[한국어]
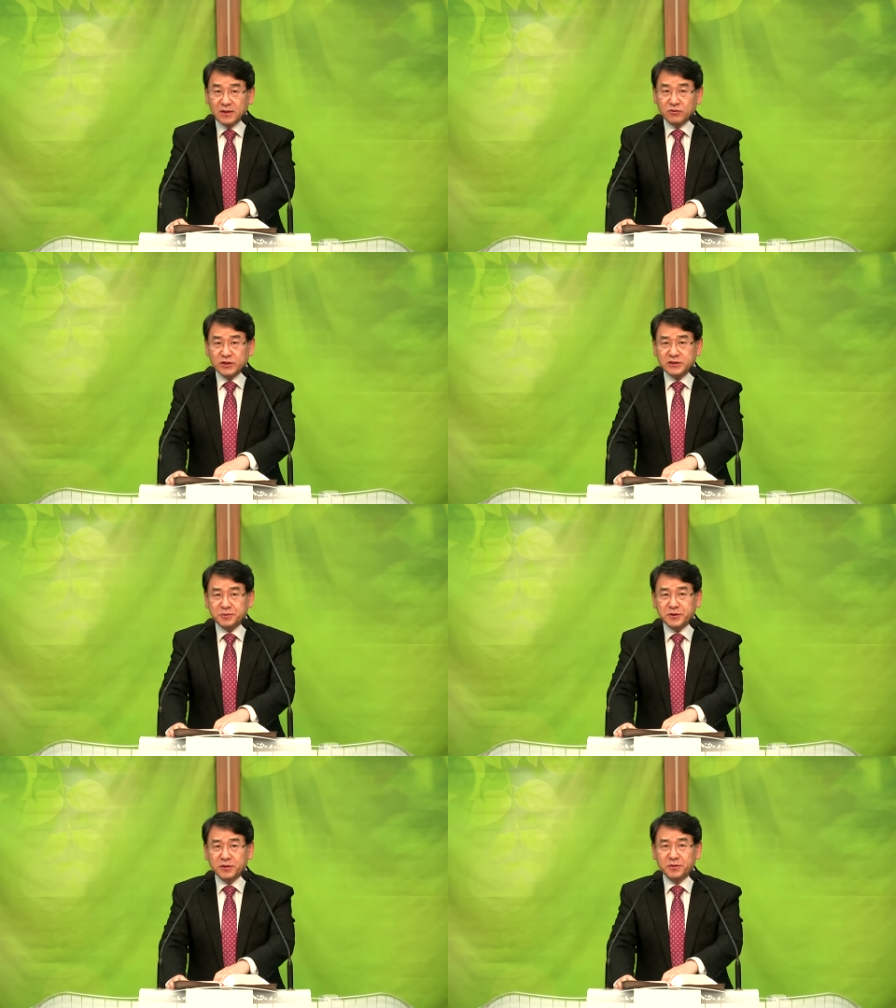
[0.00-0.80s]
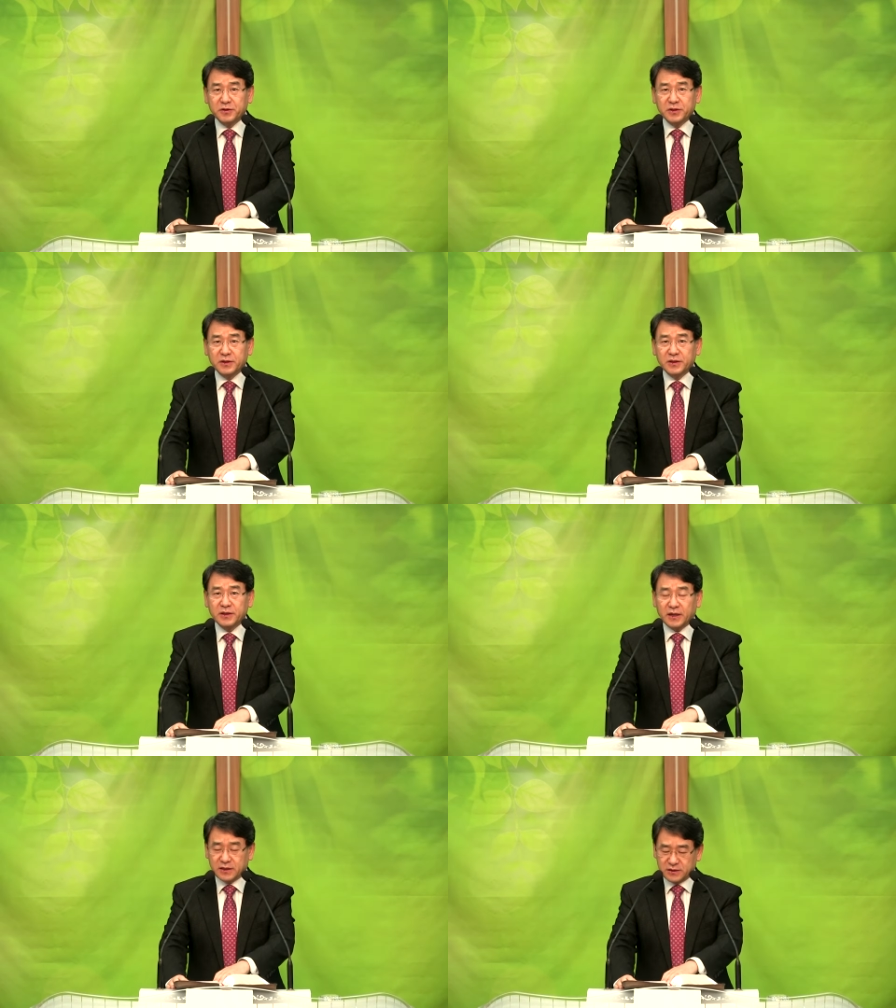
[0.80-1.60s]
우리가 십계명에
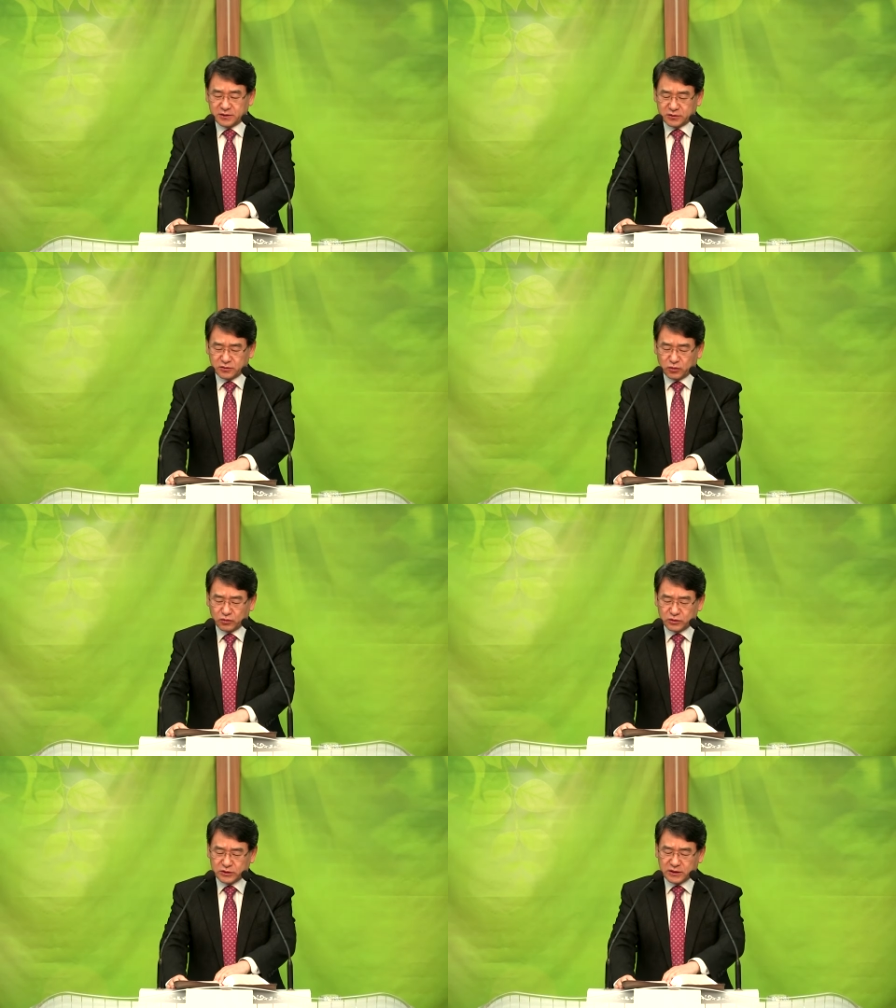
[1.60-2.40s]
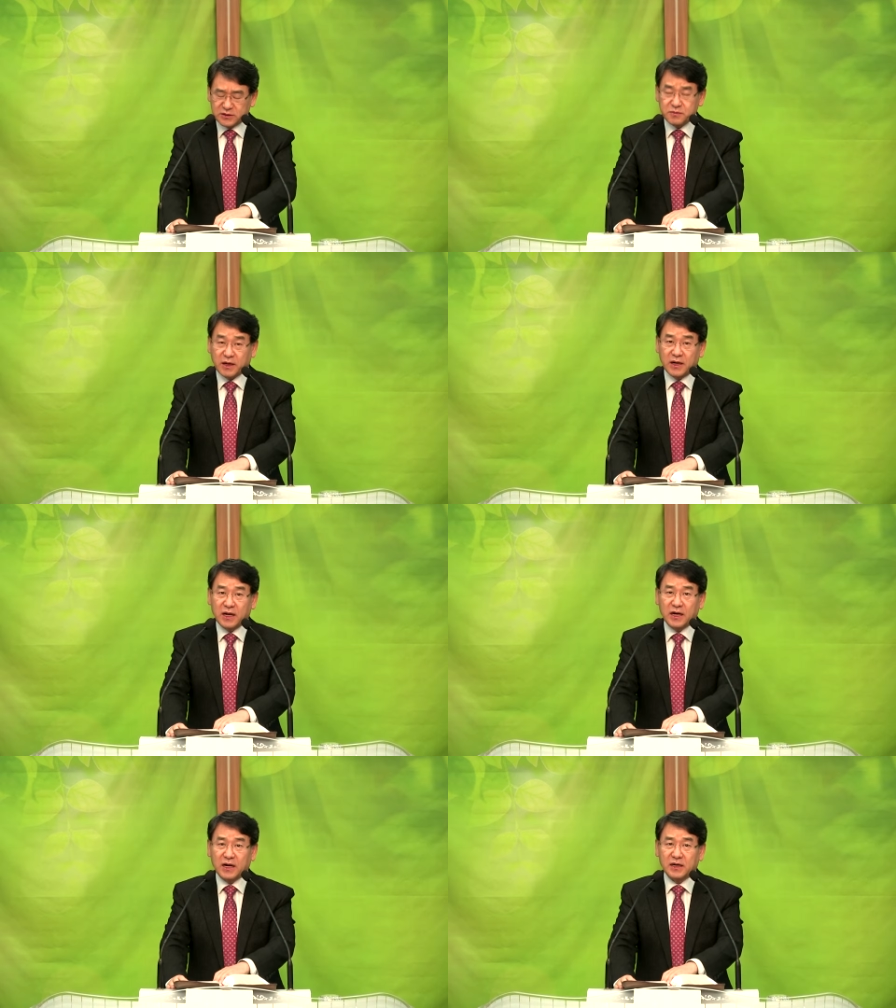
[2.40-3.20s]
하나님께서 도둑질하지
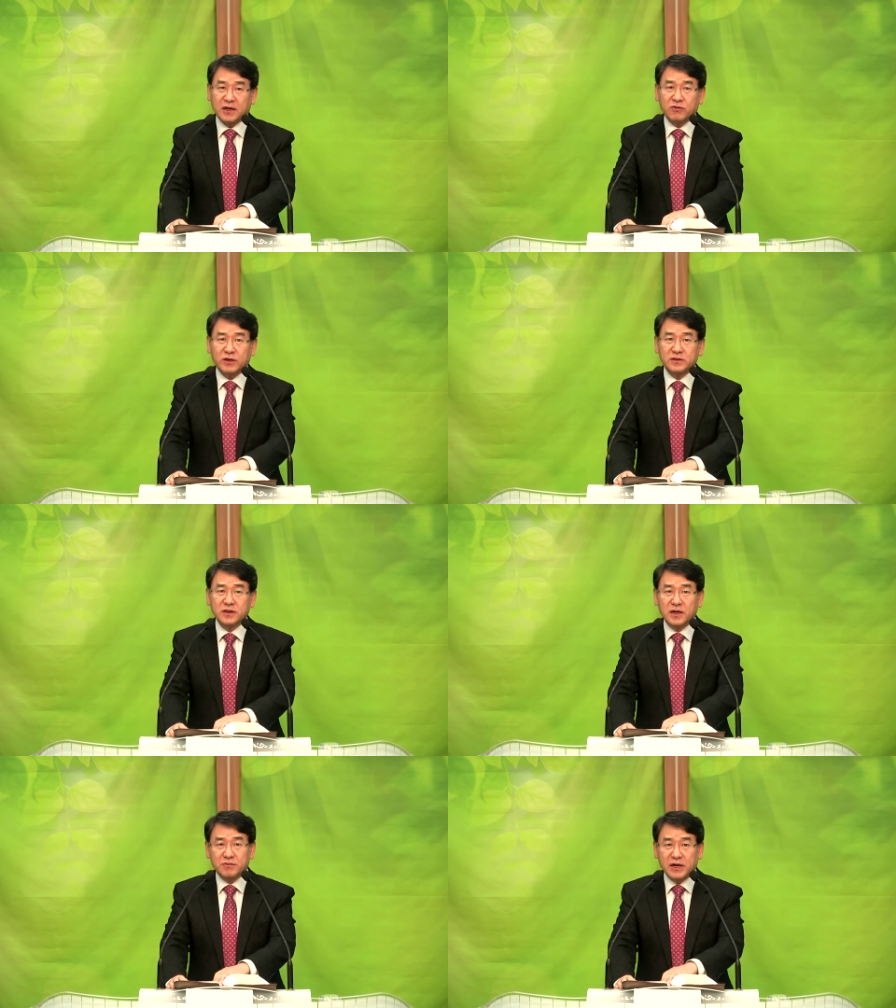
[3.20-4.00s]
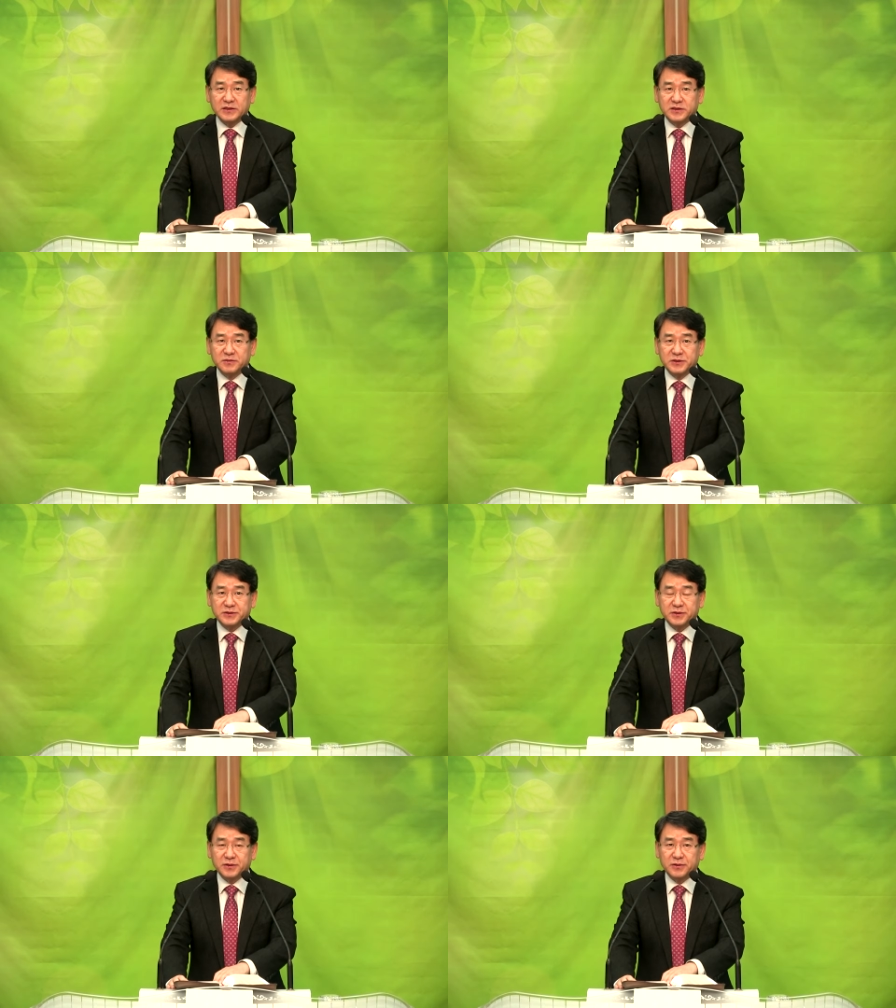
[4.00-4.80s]
말라라고 하는 말씀이
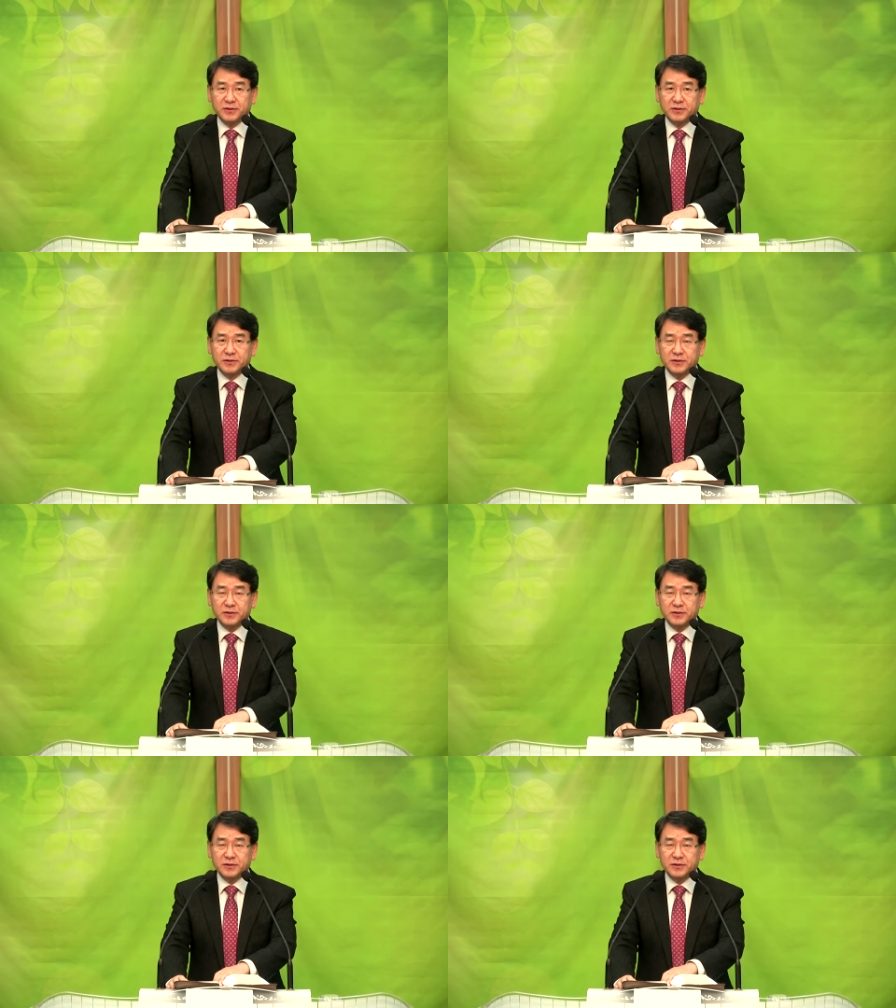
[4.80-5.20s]
있어요.